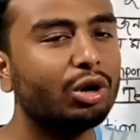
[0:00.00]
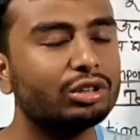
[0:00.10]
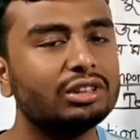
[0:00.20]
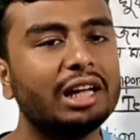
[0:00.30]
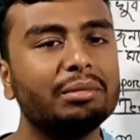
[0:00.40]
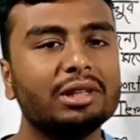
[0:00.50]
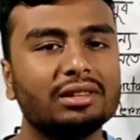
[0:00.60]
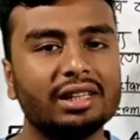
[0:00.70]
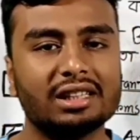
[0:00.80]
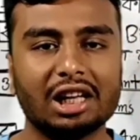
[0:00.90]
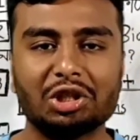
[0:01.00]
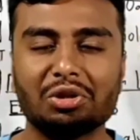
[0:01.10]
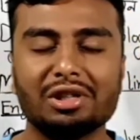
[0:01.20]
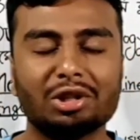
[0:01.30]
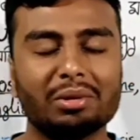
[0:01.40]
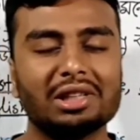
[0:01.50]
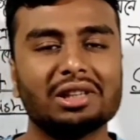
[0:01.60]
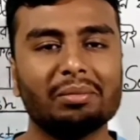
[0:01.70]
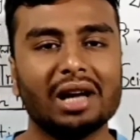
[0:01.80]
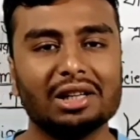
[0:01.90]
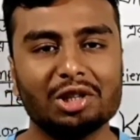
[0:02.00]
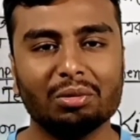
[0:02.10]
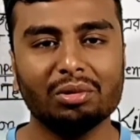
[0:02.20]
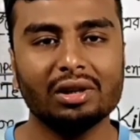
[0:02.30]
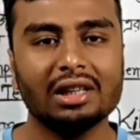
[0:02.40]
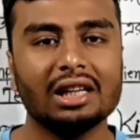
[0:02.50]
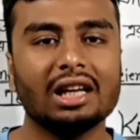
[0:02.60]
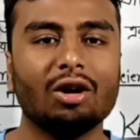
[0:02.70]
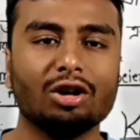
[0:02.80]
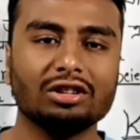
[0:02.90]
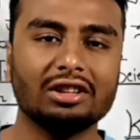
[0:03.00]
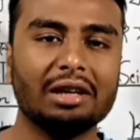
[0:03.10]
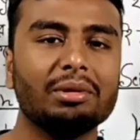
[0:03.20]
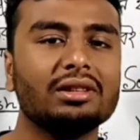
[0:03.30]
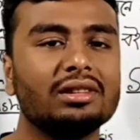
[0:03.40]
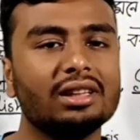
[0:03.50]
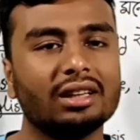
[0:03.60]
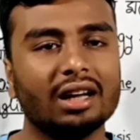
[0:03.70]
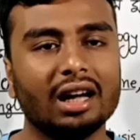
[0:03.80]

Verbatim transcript: অধ্যায়ভিত্তিক সাজেশন নিয়ে তোমাদের সামনে হাজির হব অধ্যায়ভিত্তিক